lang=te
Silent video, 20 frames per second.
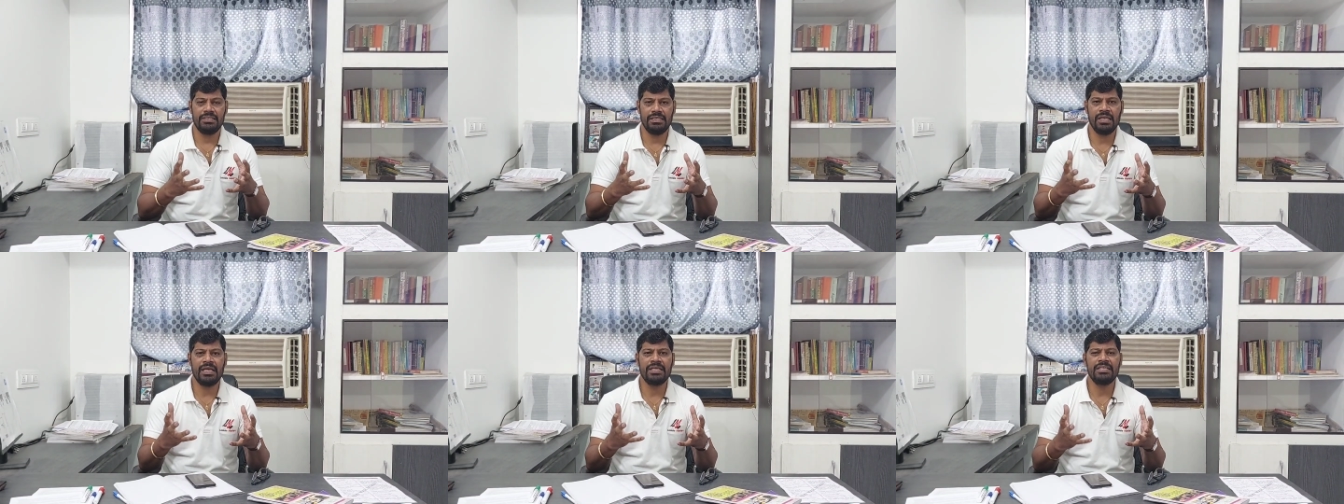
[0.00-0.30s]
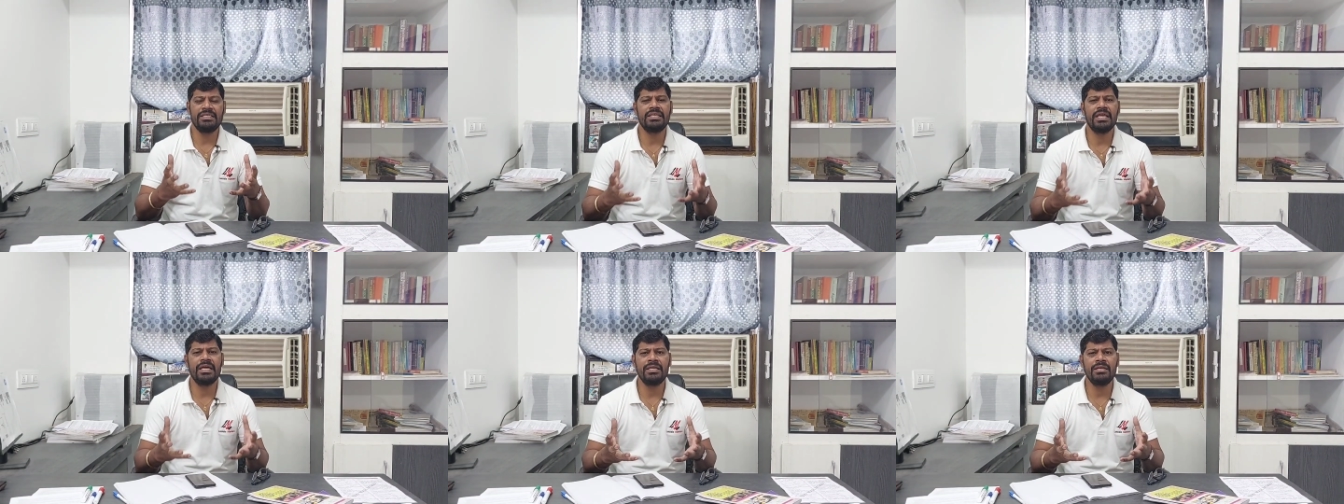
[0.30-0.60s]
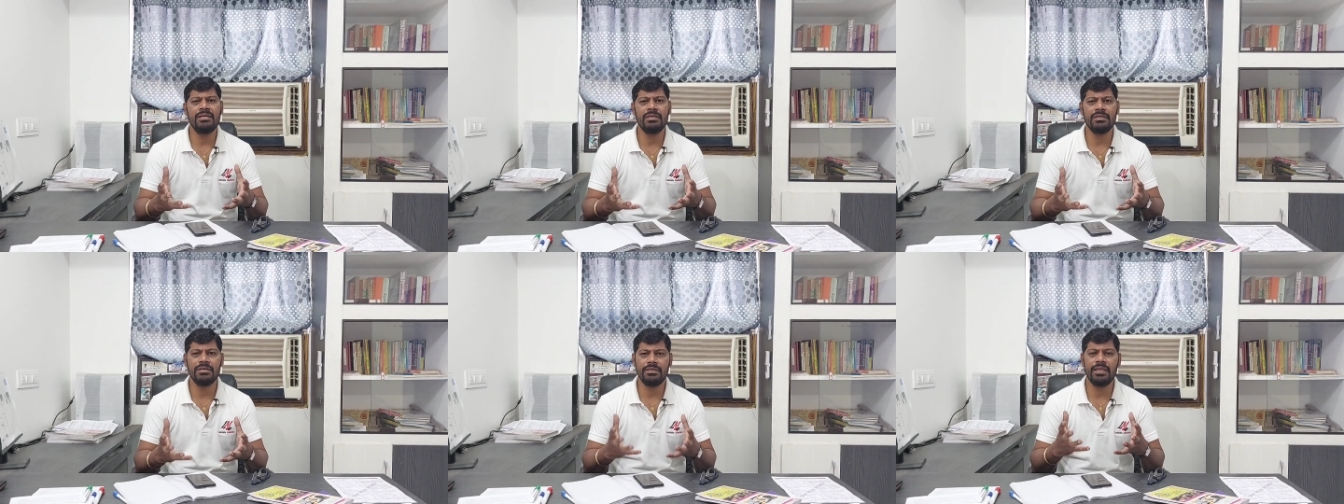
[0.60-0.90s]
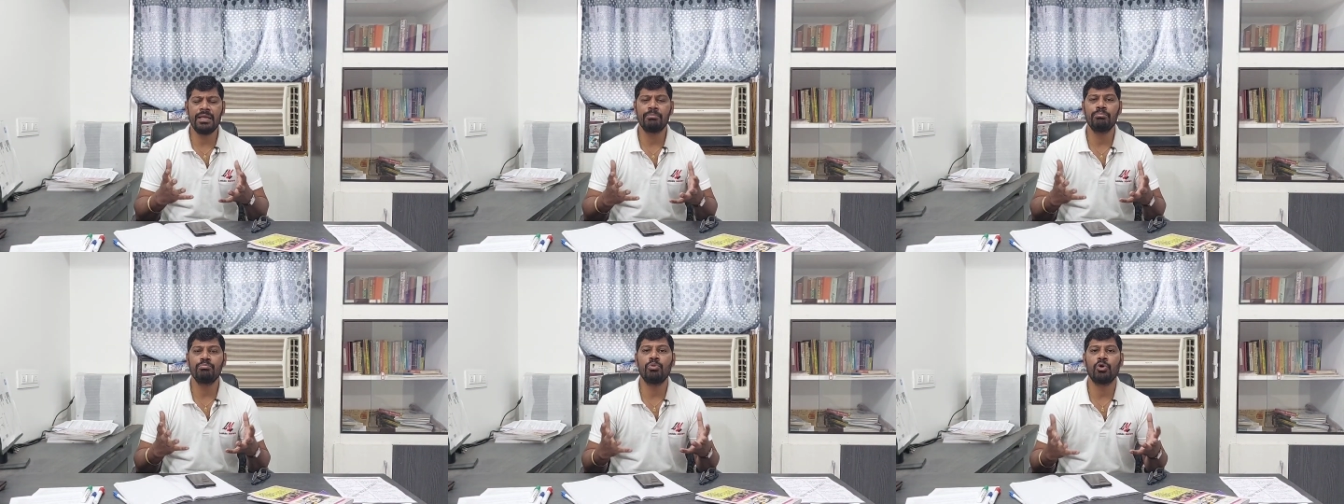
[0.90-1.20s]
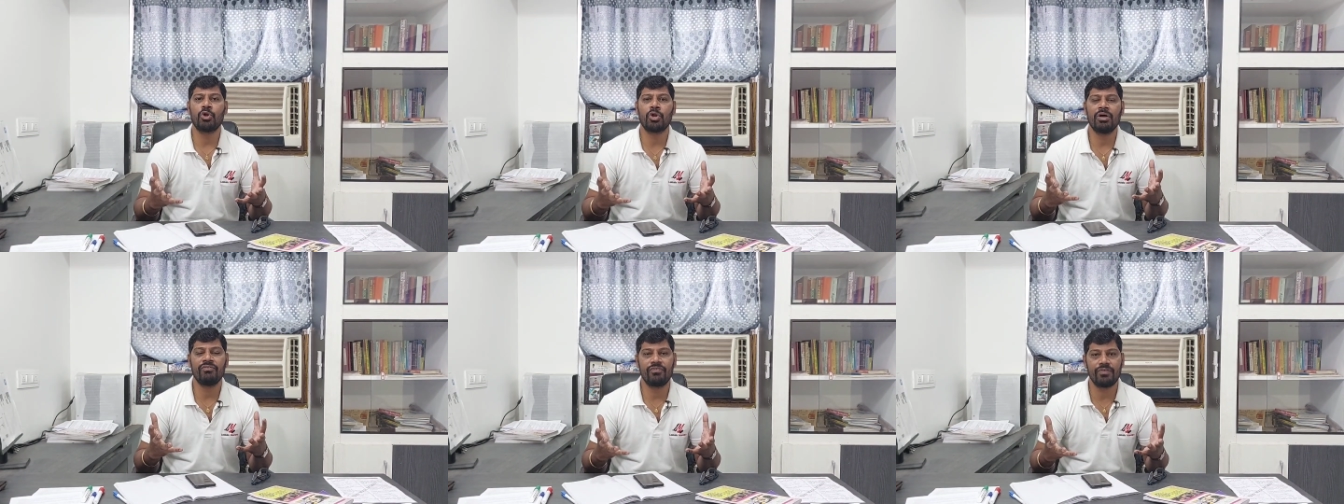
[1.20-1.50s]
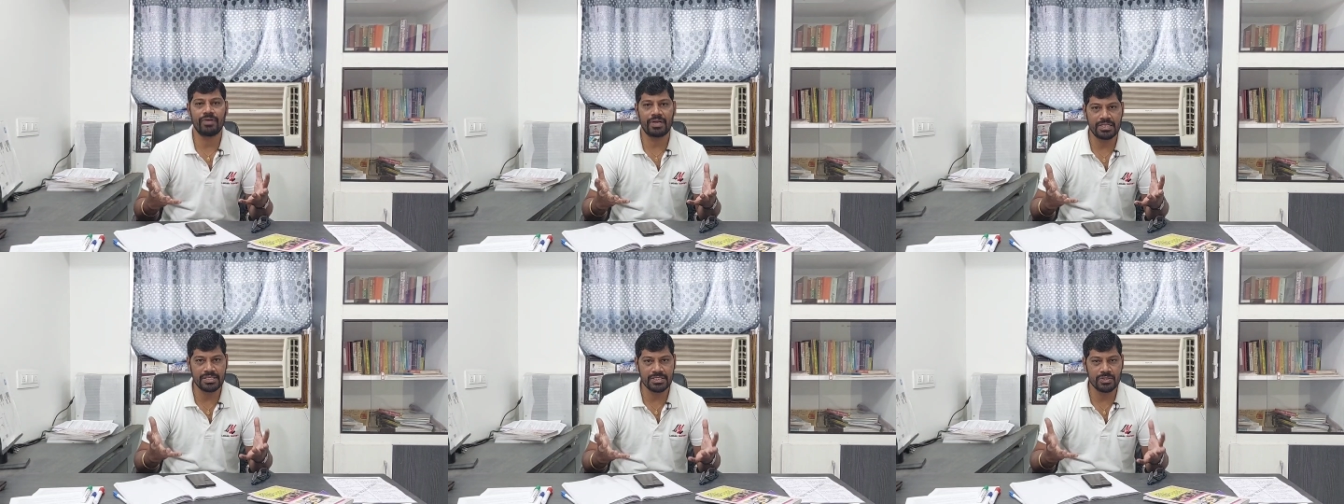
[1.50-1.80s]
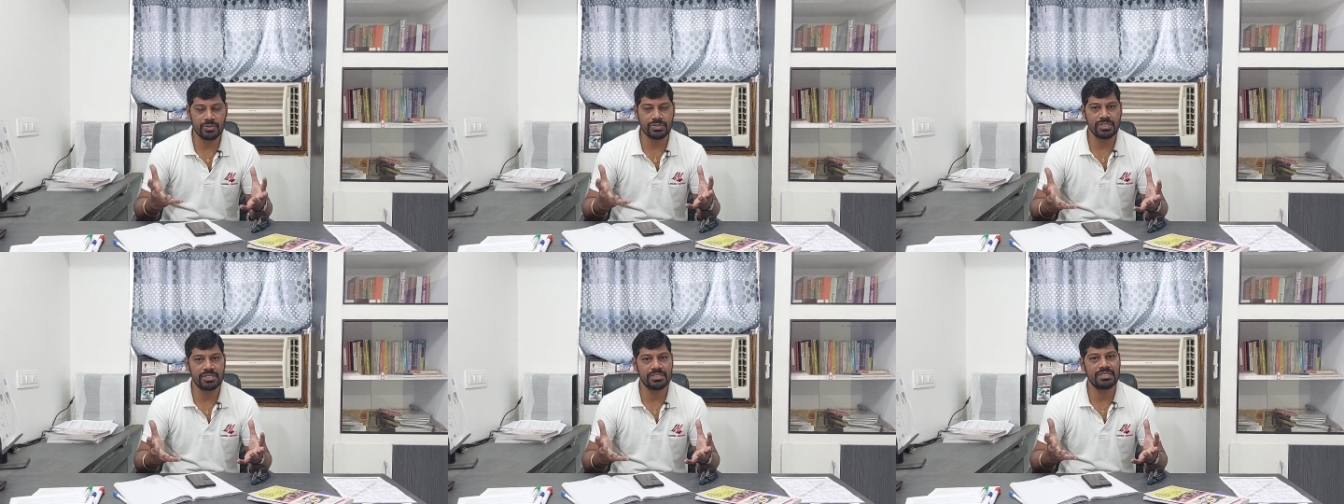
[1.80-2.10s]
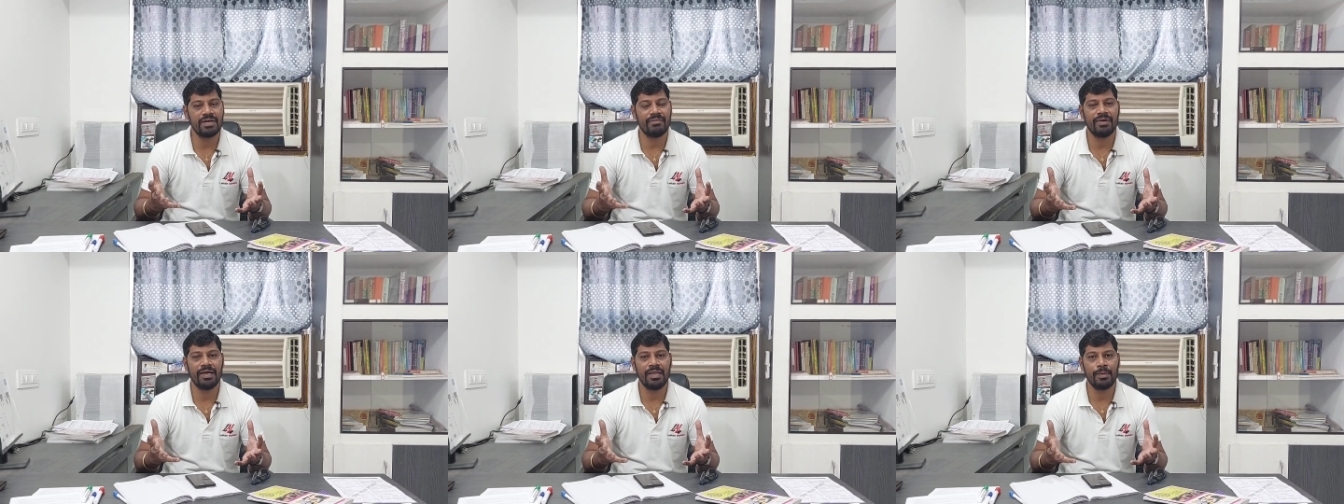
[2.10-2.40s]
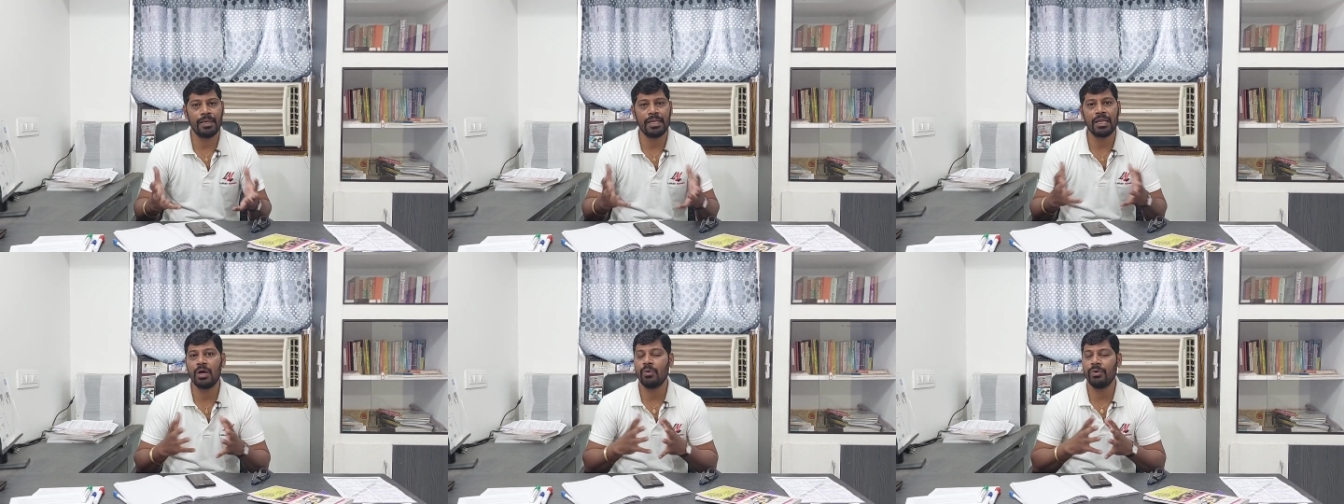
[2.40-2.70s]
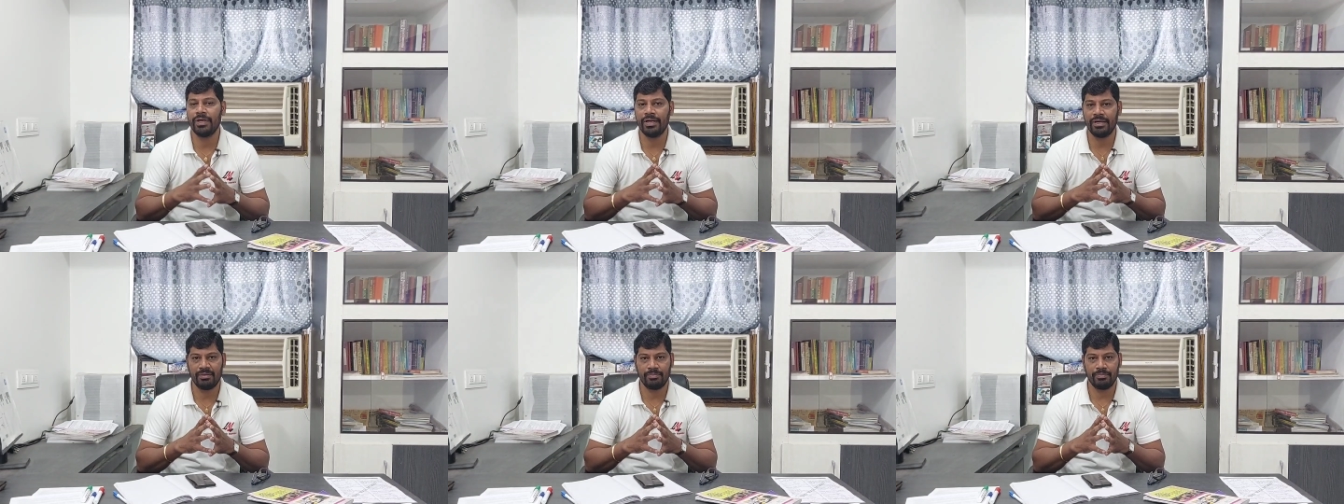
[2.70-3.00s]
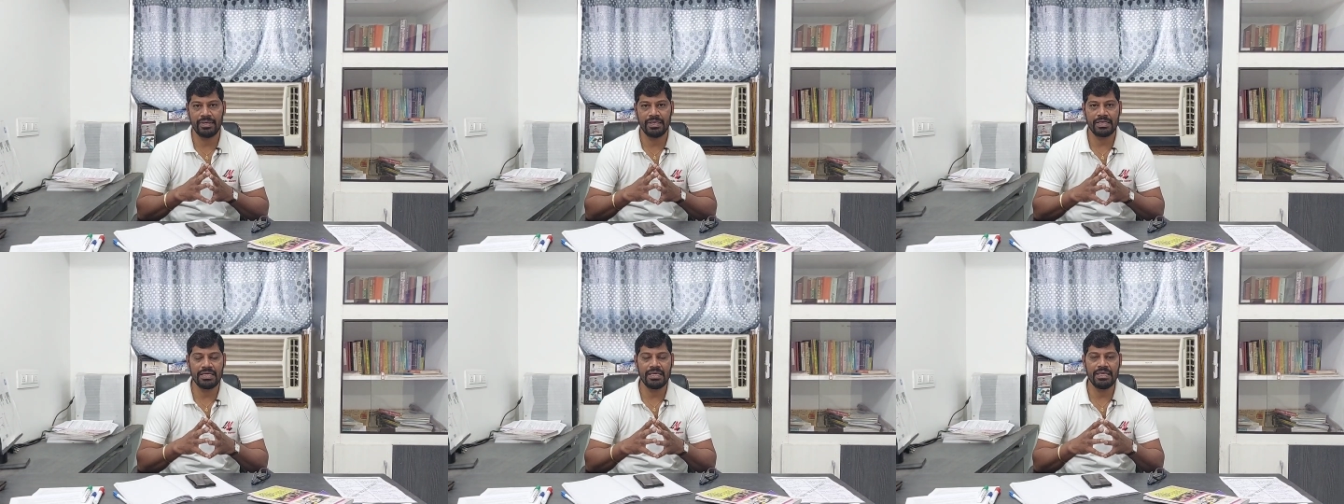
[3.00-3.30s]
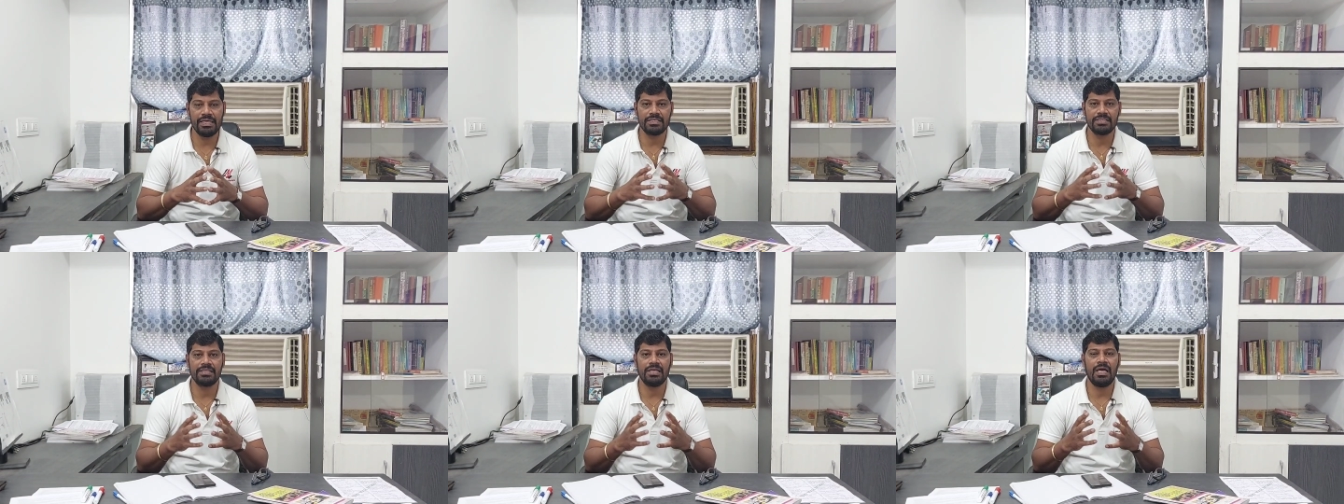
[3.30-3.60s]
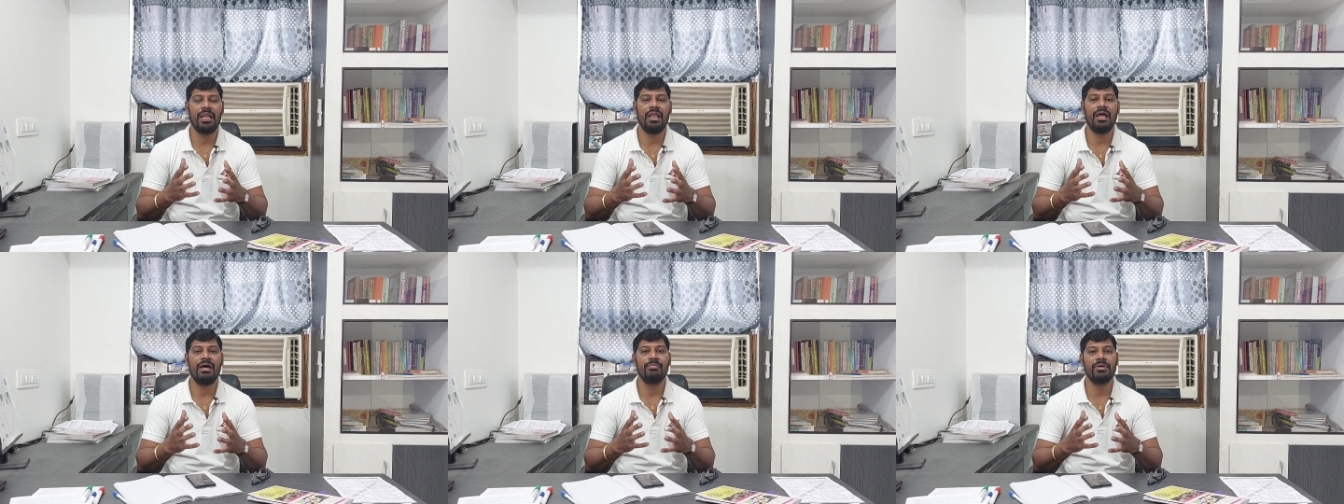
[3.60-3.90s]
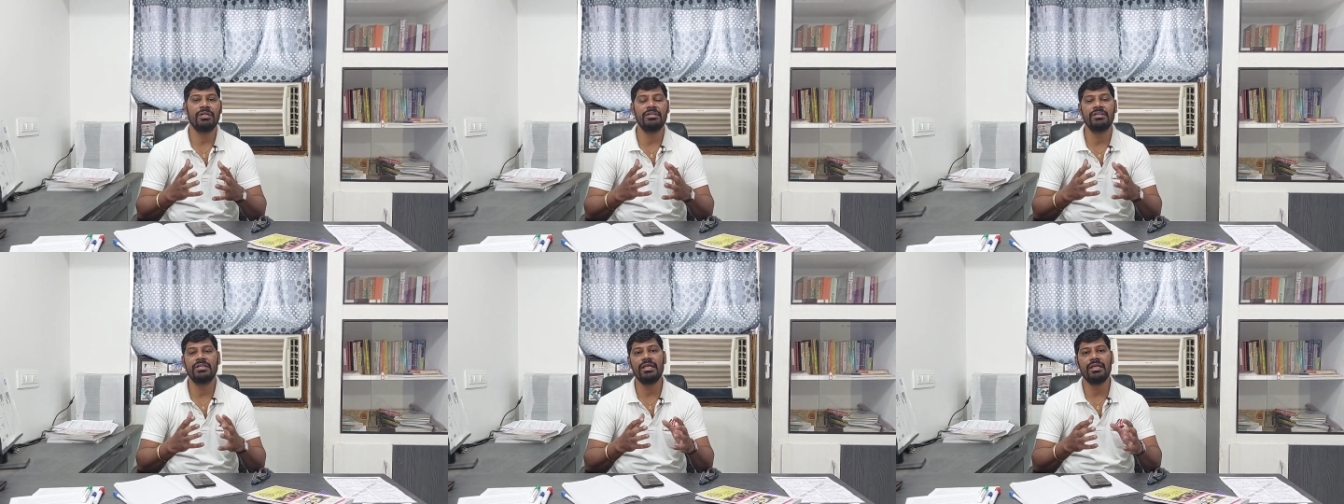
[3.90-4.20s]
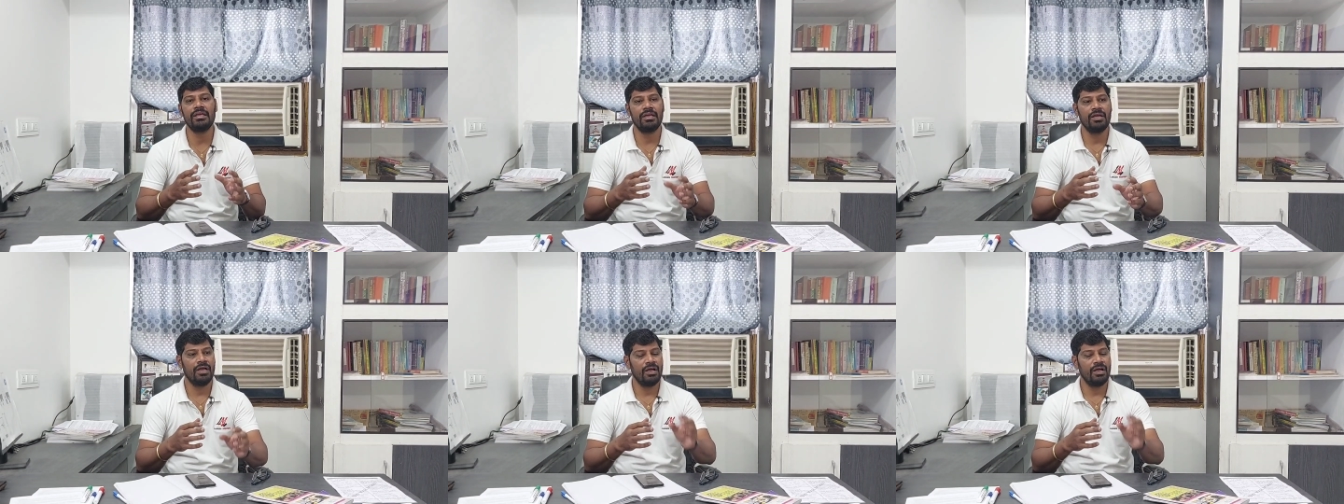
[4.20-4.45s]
ఇలా ఎన్ నెంబర్ ఆఫ్ రిసోర్సెస్ అవైలబుల్గా ఉండేటప్పటికీ చాలామంది